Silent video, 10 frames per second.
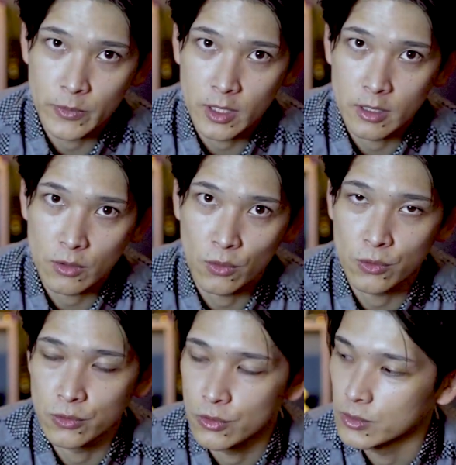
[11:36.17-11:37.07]
え
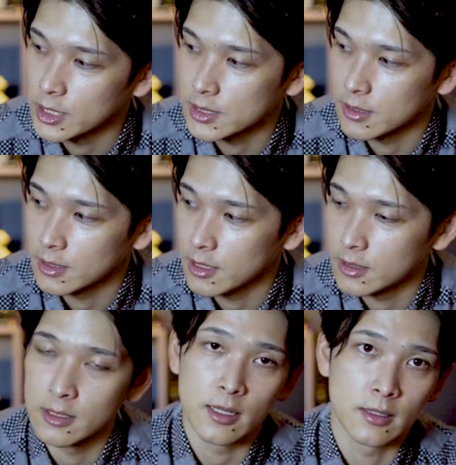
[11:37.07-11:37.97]
届くような設計
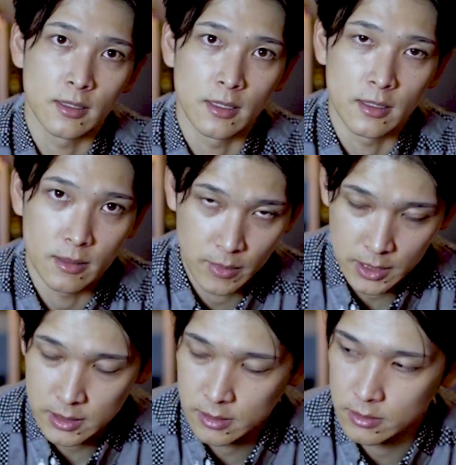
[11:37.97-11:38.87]
になってい
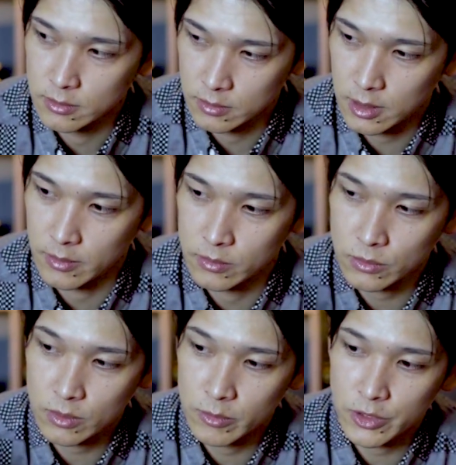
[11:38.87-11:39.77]
ますので
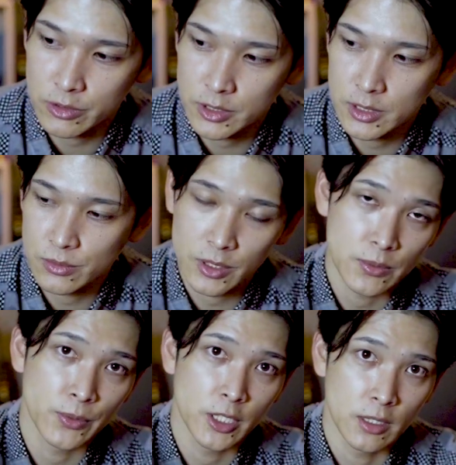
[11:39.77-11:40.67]
本当にめちゃくちゃ
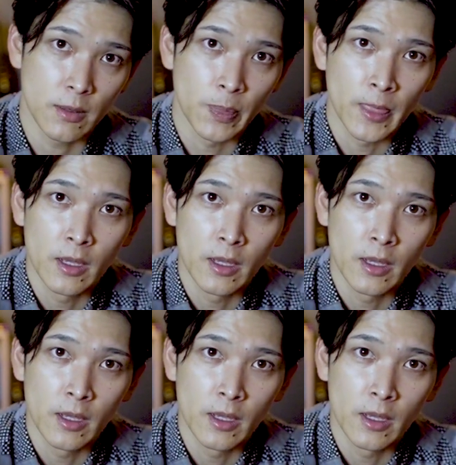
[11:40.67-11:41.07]
ストレスフリーで、